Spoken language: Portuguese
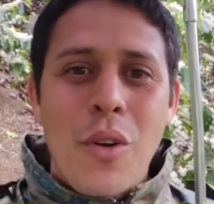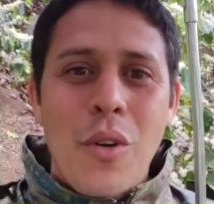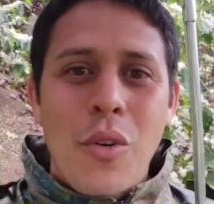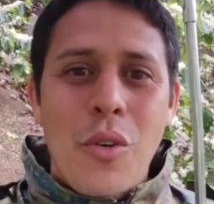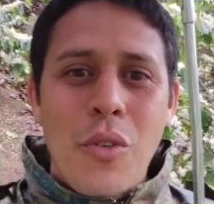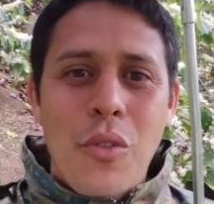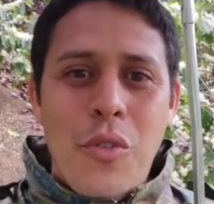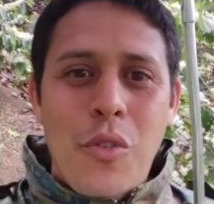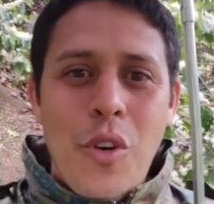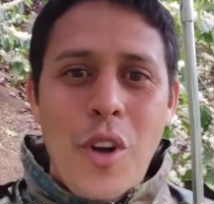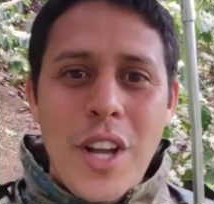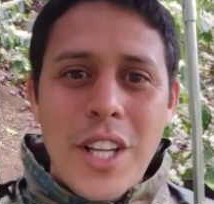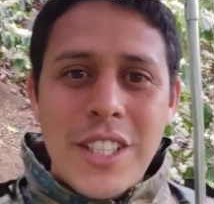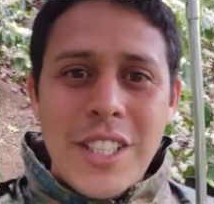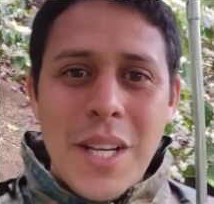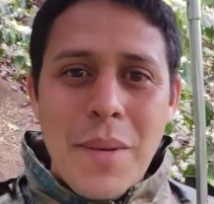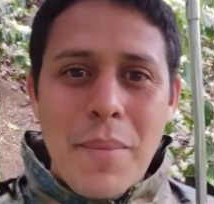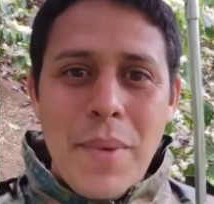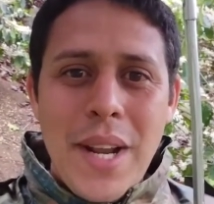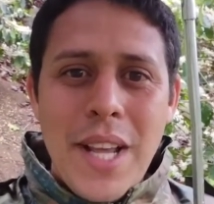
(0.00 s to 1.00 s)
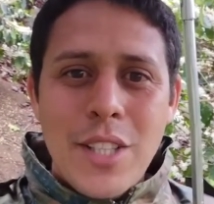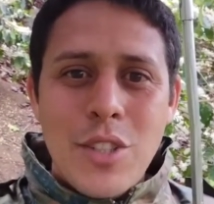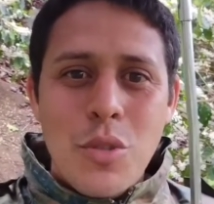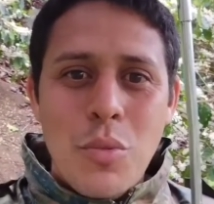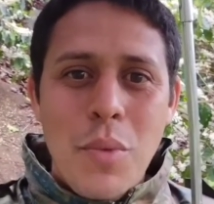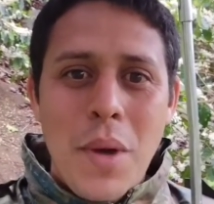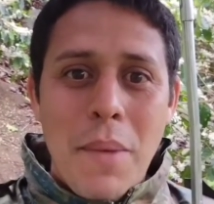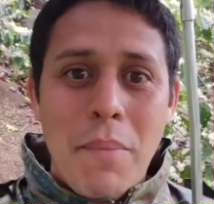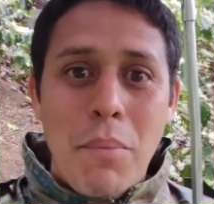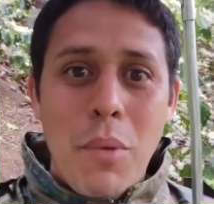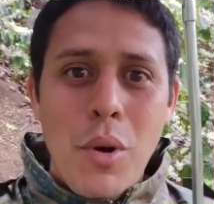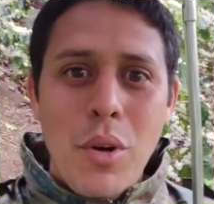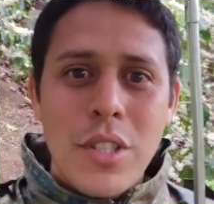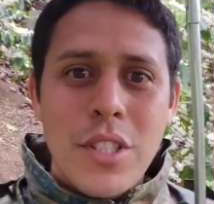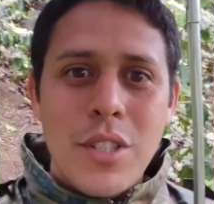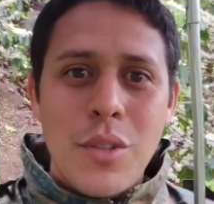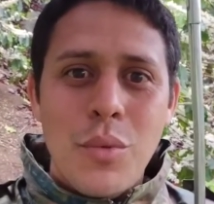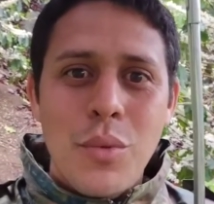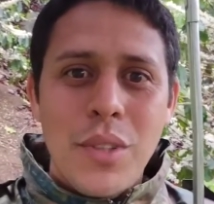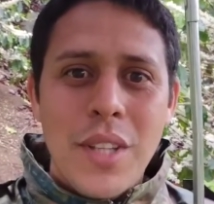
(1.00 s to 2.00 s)
Um forte abraço, uma boa
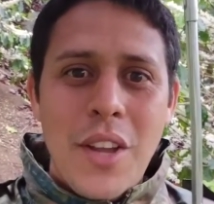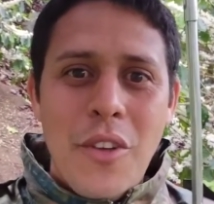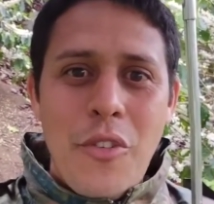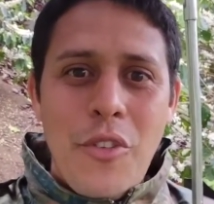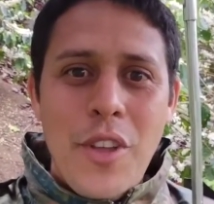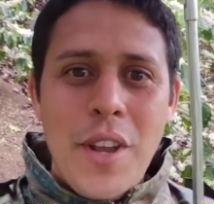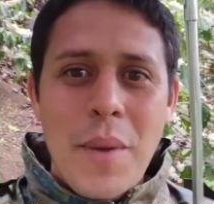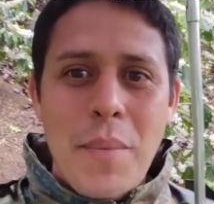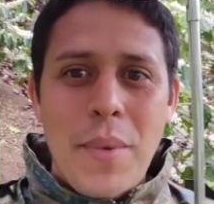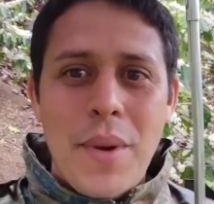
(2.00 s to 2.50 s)
segunda-feira